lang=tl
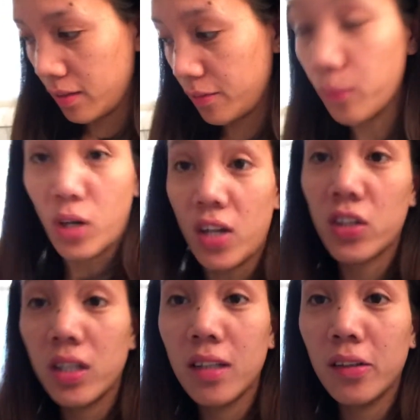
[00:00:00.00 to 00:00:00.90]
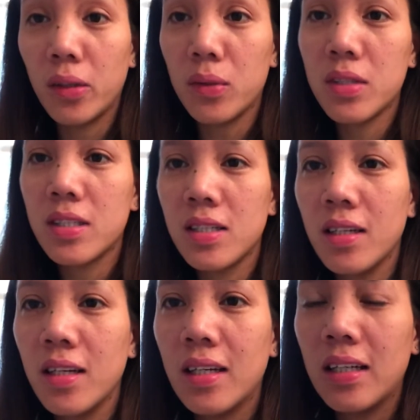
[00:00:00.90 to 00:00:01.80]
brushing clothes.
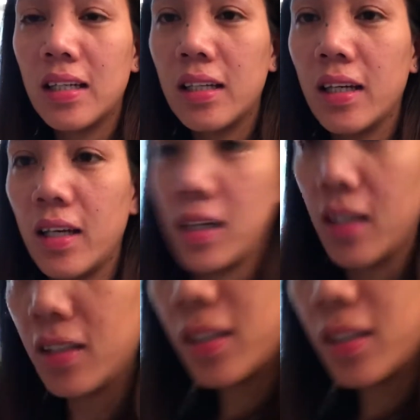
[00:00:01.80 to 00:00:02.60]
And,